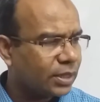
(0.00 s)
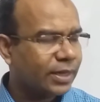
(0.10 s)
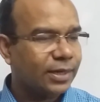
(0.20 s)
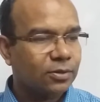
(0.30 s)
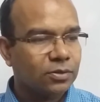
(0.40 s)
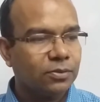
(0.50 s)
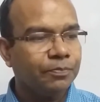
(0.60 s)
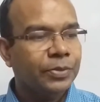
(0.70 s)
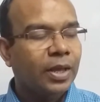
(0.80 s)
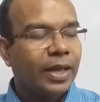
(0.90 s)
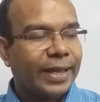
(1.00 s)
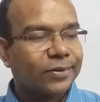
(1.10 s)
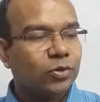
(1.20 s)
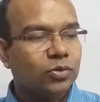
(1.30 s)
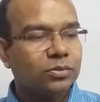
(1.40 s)
খেয়াল করো
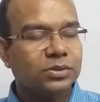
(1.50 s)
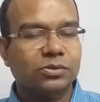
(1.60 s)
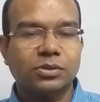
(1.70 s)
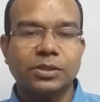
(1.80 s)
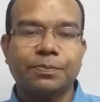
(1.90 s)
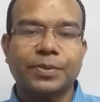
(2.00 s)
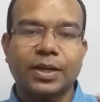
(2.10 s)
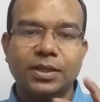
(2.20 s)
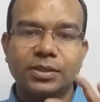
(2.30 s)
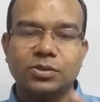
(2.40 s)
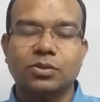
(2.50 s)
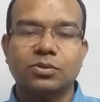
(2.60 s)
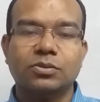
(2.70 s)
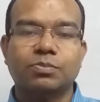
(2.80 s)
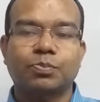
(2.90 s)
এখন যদি প্রাণী
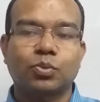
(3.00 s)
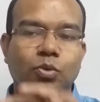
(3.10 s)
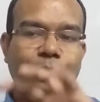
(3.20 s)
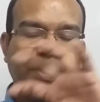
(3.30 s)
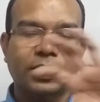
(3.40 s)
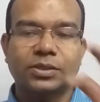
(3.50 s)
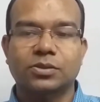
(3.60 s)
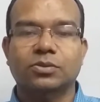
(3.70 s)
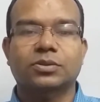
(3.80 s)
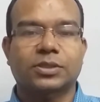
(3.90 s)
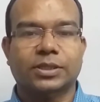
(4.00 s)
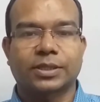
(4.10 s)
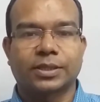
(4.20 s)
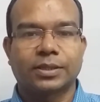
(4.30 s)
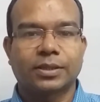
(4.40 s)
জগৎ পুরো প্রাণী জগৎটাকে
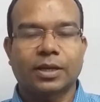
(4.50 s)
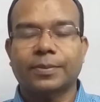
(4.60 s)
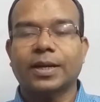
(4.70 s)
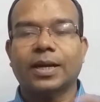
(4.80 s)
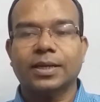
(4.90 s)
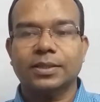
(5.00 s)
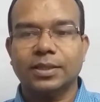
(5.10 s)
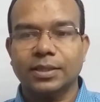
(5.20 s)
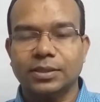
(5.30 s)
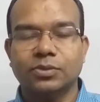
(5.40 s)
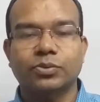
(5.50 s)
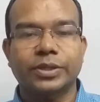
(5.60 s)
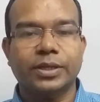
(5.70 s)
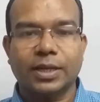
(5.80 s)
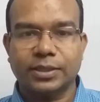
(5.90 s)
আমরা আলাদা আলাদা করে
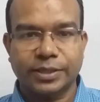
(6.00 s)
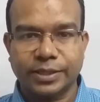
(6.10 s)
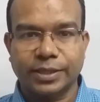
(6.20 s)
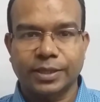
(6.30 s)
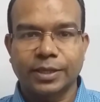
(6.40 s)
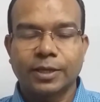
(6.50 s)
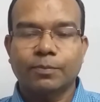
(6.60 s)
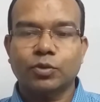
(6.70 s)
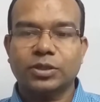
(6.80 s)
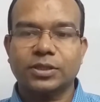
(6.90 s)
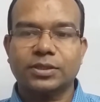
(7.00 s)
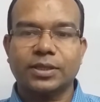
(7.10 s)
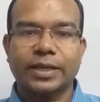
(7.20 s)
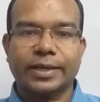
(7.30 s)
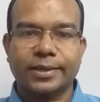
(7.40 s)
না দেখে প্রত্যেকটা
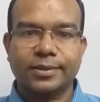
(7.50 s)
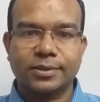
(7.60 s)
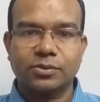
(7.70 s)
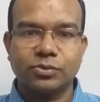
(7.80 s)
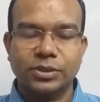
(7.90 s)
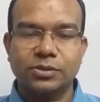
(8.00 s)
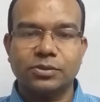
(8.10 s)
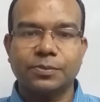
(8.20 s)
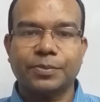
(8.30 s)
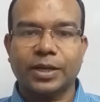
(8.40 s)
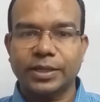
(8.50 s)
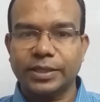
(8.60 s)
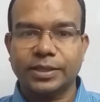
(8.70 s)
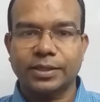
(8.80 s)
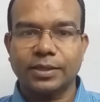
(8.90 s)
এক একটা করে যদি
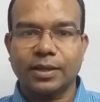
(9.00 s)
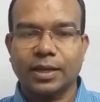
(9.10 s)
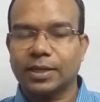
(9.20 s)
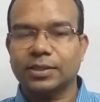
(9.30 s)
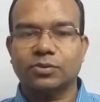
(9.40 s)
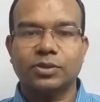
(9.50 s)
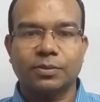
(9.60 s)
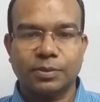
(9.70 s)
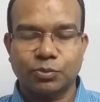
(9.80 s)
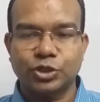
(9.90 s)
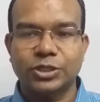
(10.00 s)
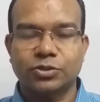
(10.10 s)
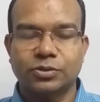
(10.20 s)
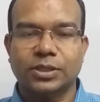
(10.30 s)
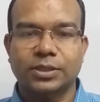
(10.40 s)
প্রাণীকে আলাদা করে আমরা বৈশিষ্ট্য
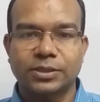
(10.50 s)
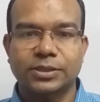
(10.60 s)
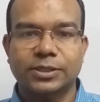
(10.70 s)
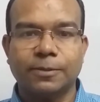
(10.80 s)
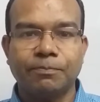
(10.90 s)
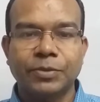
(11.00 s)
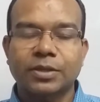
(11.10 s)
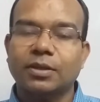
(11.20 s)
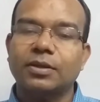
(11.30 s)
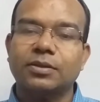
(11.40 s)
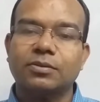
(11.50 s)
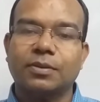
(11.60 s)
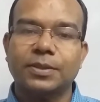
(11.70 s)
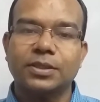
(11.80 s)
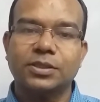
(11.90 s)
জানতে যেতাম তাহলে কিন্তু
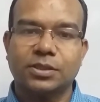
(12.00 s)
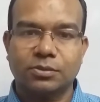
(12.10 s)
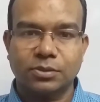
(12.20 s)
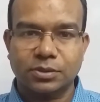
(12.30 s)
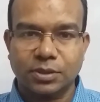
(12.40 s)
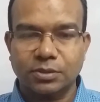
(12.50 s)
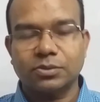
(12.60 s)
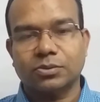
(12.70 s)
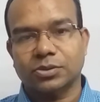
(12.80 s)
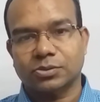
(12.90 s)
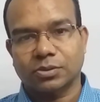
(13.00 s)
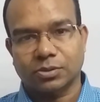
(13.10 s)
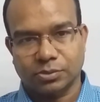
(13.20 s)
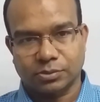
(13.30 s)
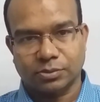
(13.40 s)
আমাদের সেটা অত্যন্ত কষ্টকর
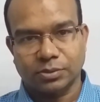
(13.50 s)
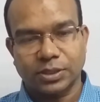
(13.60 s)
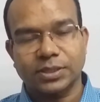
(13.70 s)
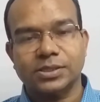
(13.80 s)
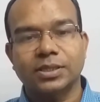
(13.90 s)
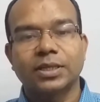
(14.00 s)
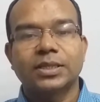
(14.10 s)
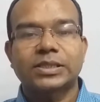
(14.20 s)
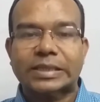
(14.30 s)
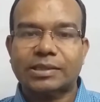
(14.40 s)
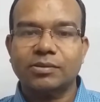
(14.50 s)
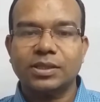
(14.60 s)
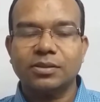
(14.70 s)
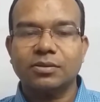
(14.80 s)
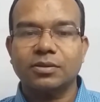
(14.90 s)
হতো ঠিক আছে যে কারণে
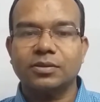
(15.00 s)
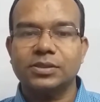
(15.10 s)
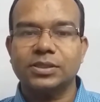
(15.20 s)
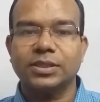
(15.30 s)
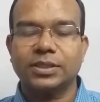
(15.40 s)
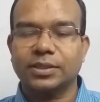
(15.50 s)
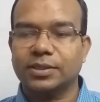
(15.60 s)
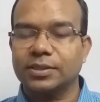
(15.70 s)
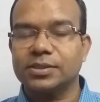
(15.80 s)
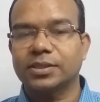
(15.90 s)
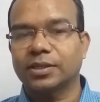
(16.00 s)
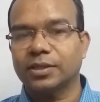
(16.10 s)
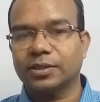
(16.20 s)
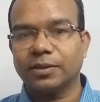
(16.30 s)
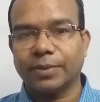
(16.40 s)
কী করা হয়েছে এটাকে একটা
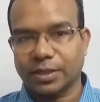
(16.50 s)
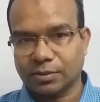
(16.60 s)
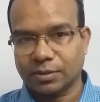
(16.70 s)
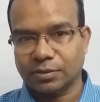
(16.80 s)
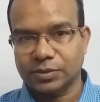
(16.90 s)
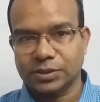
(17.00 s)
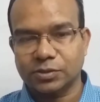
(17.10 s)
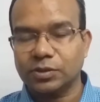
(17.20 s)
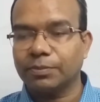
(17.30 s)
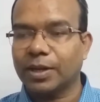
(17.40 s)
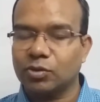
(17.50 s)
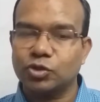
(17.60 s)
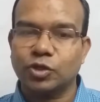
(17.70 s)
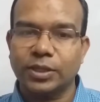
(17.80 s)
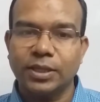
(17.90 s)
শ্রেণীতে ভাগ করা হয়েছে যদি মানুষ
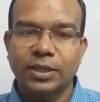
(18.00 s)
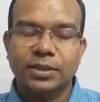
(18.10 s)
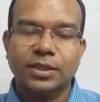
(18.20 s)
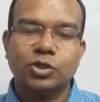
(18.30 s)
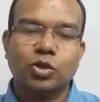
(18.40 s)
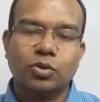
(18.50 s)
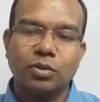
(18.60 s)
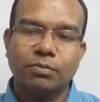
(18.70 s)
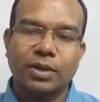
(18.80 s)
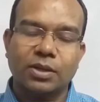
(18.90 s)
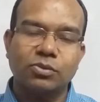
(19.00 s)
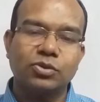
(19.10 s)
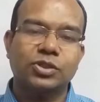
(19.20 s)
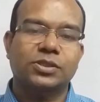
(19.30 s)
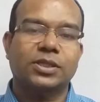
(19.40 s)
হয় তাহলে সকল মানুষ
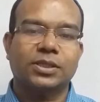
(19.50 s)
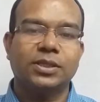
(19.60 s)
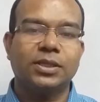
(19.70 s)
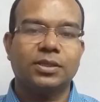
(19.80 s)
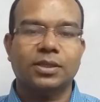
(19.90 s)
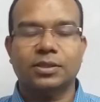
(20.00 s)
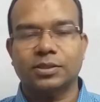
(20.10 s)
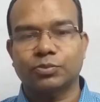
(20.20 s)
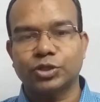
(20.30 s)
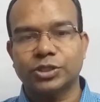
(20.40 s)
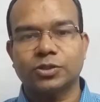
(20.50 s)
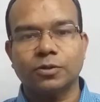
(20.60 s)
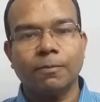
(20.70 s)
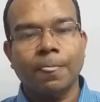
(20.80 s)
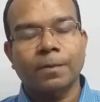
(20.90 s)
জাতির যে বৈশিষ্ট্য
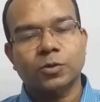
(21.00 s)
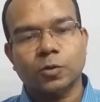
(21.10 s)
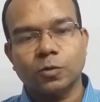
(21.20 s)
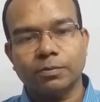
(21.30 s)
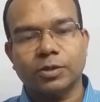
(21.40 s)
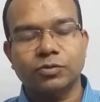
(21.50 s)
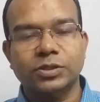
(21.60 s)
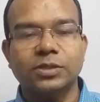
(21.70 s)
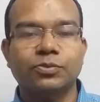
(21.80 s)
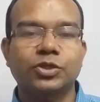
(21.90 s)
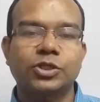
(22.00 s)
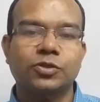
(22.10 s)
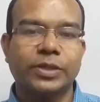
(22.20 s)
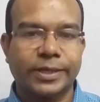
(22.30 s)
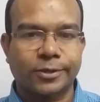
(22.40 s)
সকল মানুষেরই বৈশিষ্ট্য
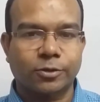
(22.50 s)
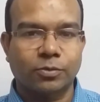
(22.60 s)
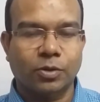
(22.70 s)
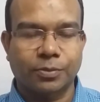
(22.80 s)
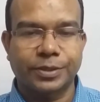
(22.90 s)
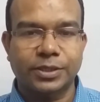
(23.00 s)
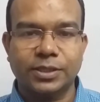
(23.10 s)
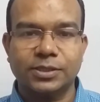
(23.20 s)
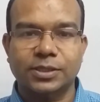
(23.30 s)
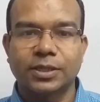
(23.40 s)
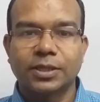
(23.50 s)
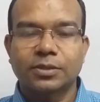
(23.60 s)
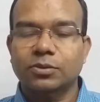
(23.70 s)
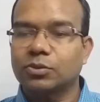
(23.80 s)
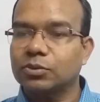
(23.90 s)
একরকম হবে ঠিক আছে
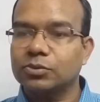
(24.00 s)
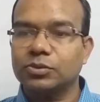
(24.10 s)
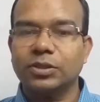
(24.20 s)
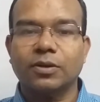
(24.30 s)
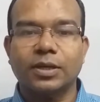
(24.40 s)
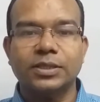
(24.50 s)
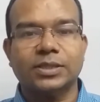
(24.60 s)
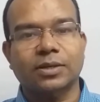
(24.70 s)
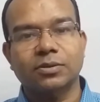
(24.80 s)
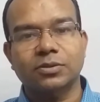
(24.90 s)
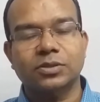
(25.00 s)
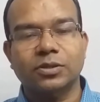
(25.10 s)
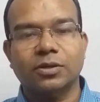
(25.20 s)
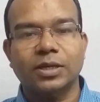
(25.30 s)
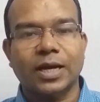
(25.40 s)
তো গরু যদি হয় ছাগল যদি
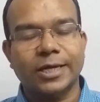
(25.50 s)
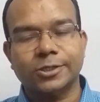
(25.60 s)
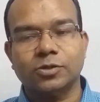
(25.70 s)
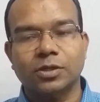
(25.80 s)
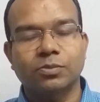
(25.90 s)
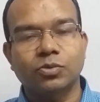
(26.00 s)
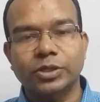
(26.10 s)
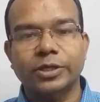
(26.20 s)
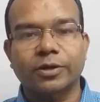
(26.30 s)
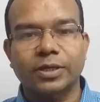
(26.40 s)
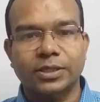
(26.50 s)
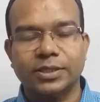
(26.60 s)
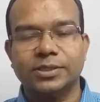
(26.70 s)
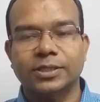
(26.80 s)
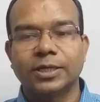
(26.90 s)
হয় হাঁস হয় মুরগি হয় ঠিক
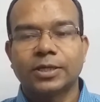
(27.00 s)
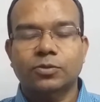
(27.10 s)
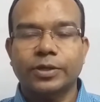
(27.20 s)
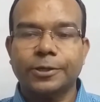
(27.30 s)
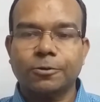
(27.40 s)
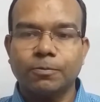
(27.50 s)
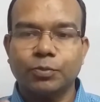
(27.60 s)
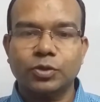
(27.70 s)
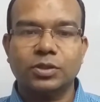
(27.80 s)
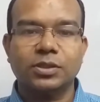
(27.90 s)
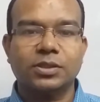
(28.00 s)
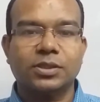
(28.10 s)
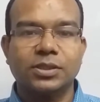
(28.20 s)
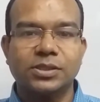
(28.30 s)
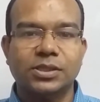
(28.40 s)
আছে তো এরকম
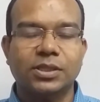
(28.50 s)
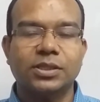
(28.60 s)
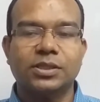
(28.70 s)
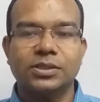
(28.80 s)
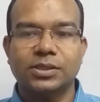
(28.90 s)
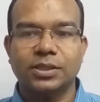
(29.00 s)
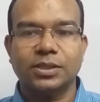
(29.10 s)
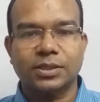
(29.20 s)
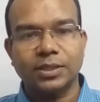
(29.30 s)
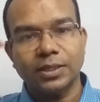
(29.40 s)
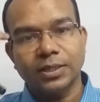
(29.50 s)
প্রত্যেকটা শ্রেণীতে শ্রেণীতে